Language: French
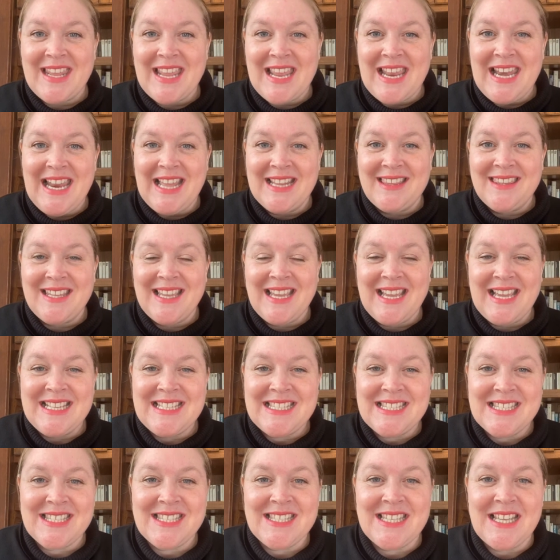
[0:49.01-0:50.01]
la
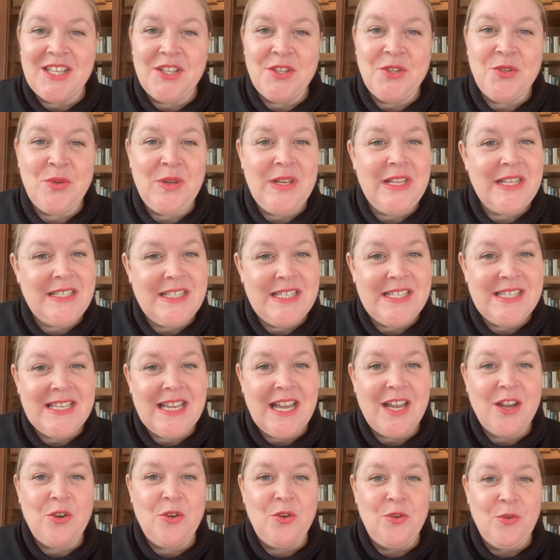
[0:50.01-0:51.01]
tresse de
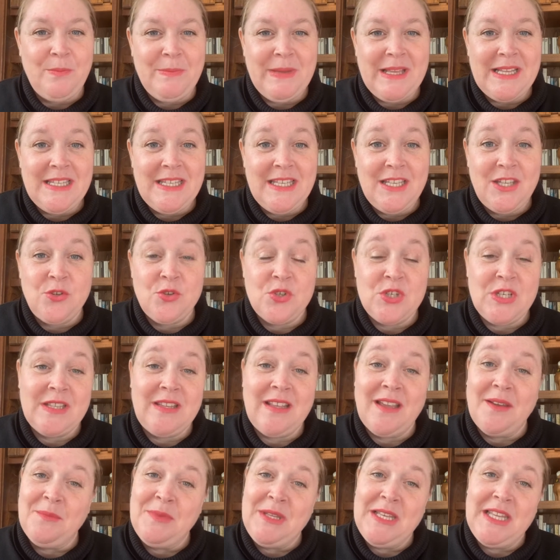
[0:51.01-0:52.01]
Laetitia Colombani que j'ai
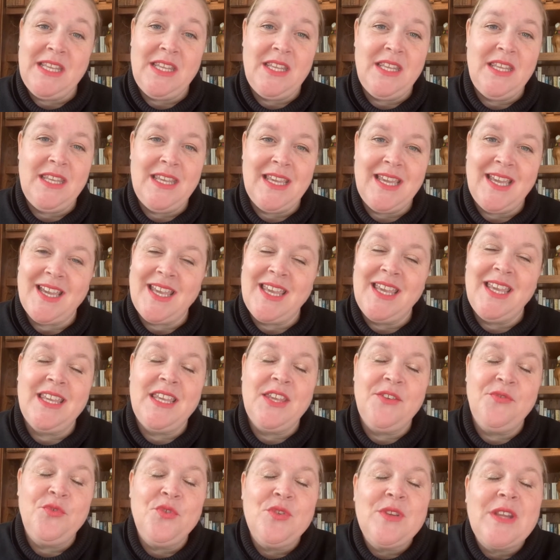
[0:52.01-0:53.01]
terminée hier et
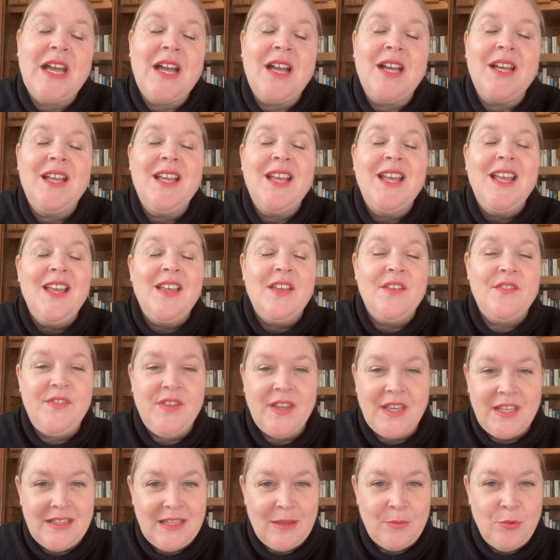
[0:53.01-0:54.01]
qui fut un
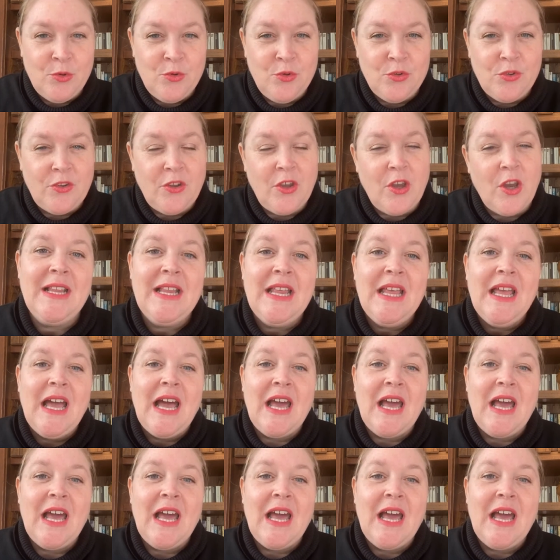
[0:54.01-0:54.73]
véritable coup de cœur.